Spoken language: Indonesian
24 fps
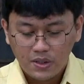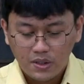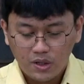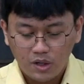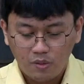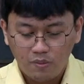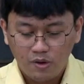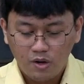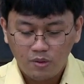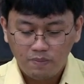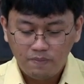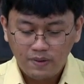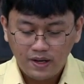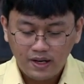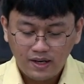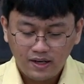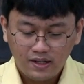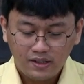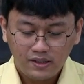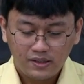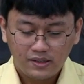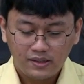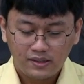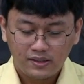Om
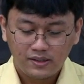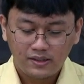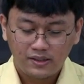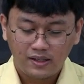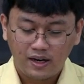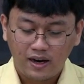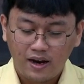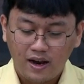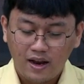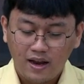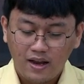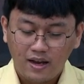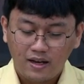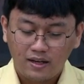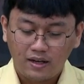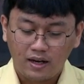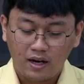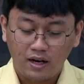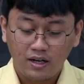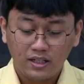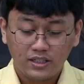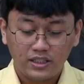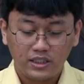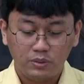Opa,
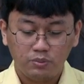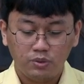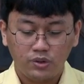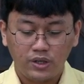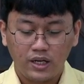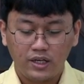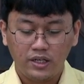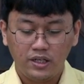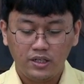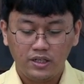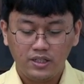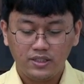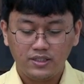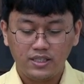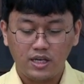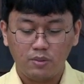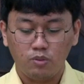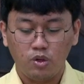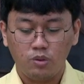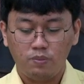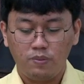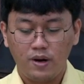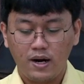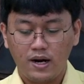karena kesibukan ini saya
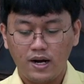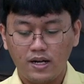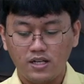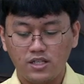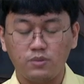melupakan